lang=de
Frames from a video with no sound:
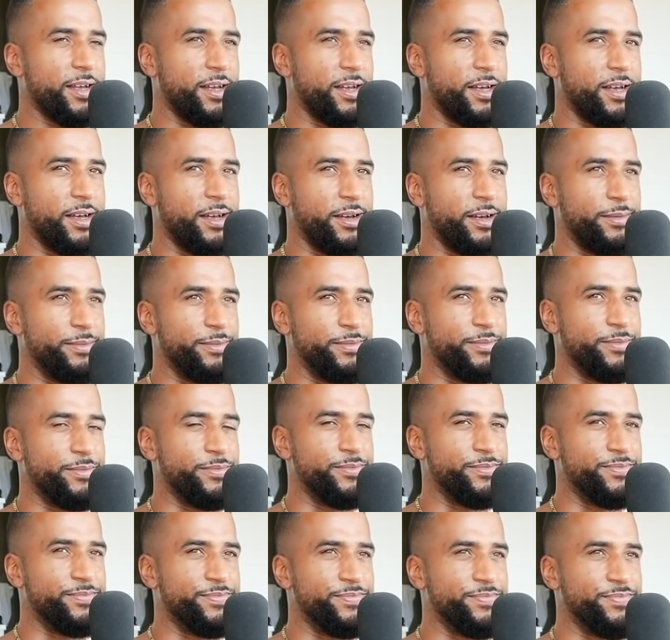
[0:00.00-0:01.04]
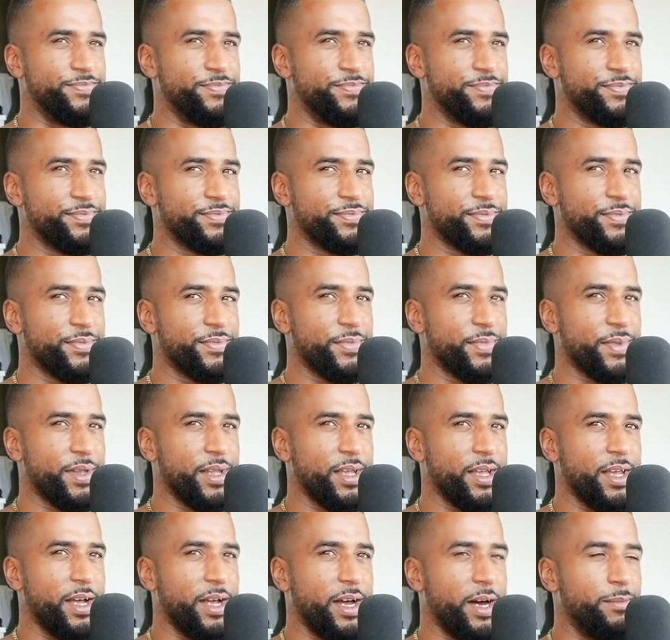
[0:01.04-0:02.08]
Ähm,
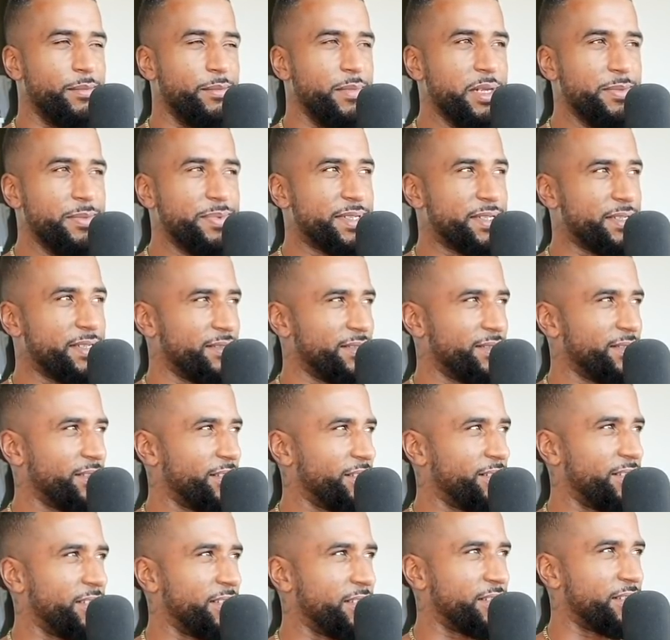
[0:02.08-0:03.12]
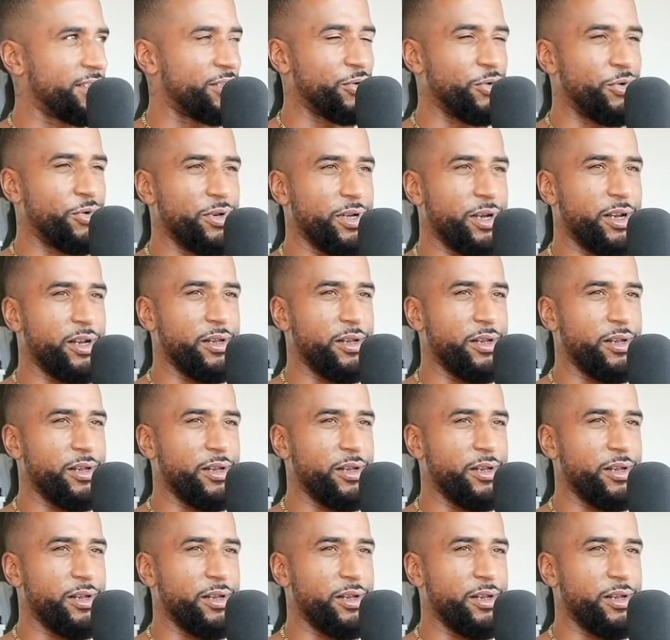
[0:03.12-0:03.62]
am liebsten sitze ich ohne